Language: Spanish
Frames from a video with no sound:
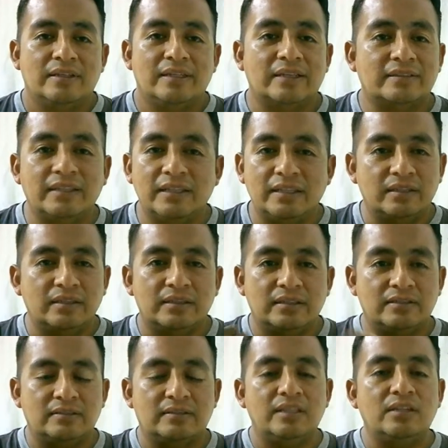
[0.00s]
Y así,
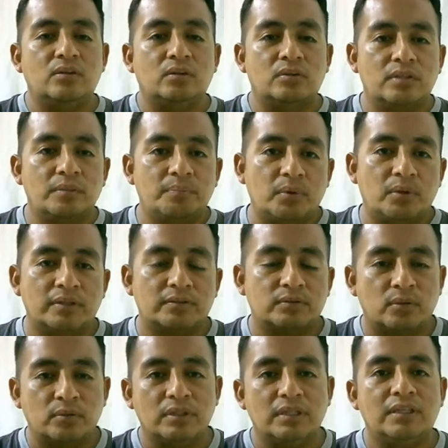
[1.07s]
distintos tipos de
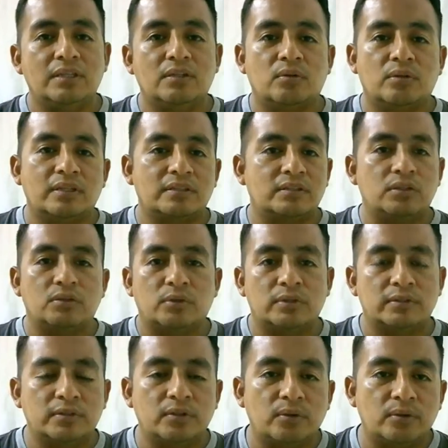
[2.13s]
sonido, de
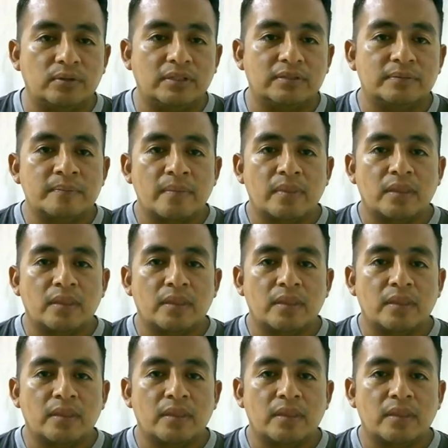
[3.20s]
situaciones.